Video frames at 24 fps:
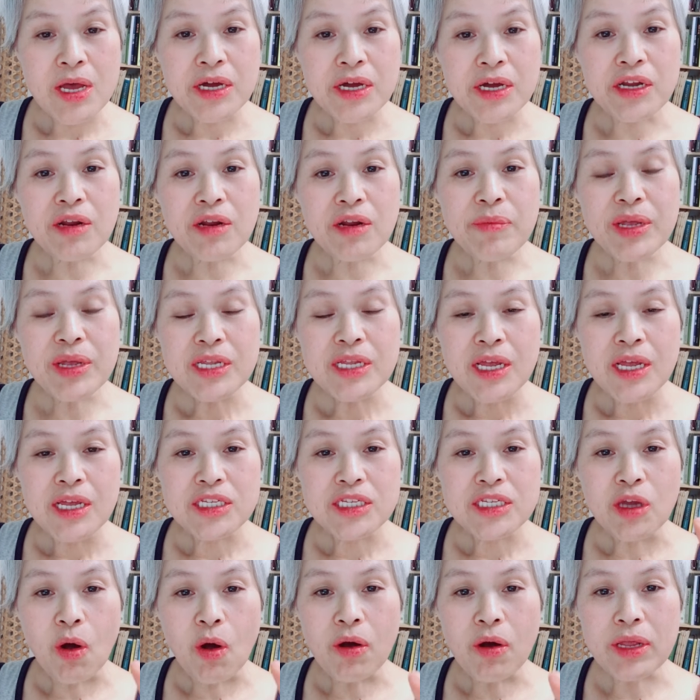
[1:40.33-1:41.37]
그러면
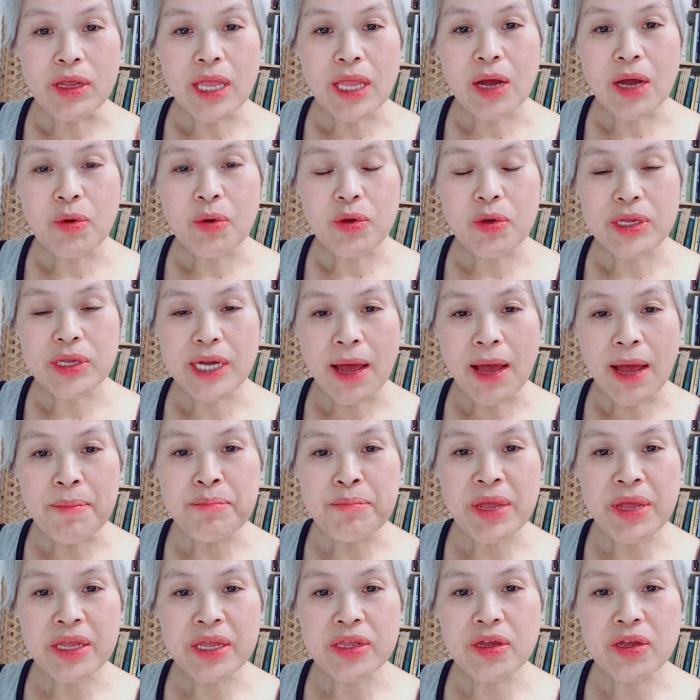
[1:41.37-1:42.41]
정약국이나
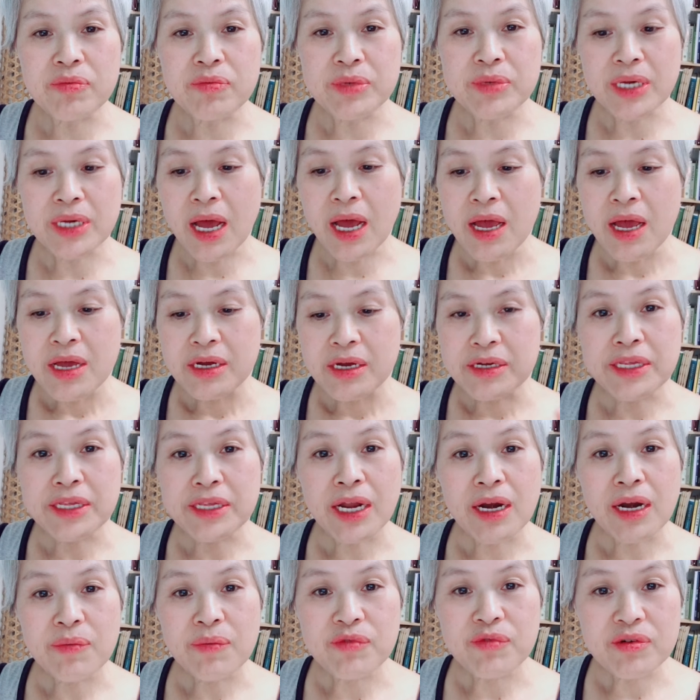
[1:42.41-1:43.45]
한백겸이나 그
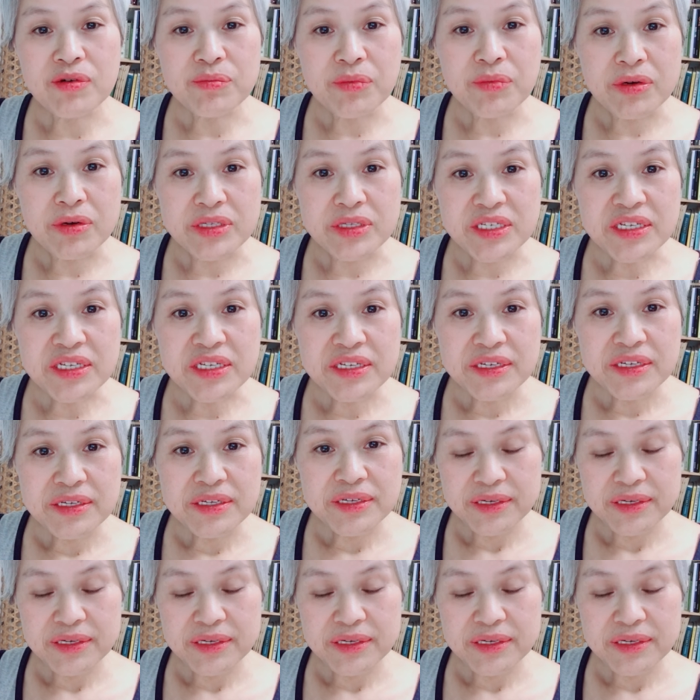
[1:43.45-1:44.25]
사람들은 뭐지?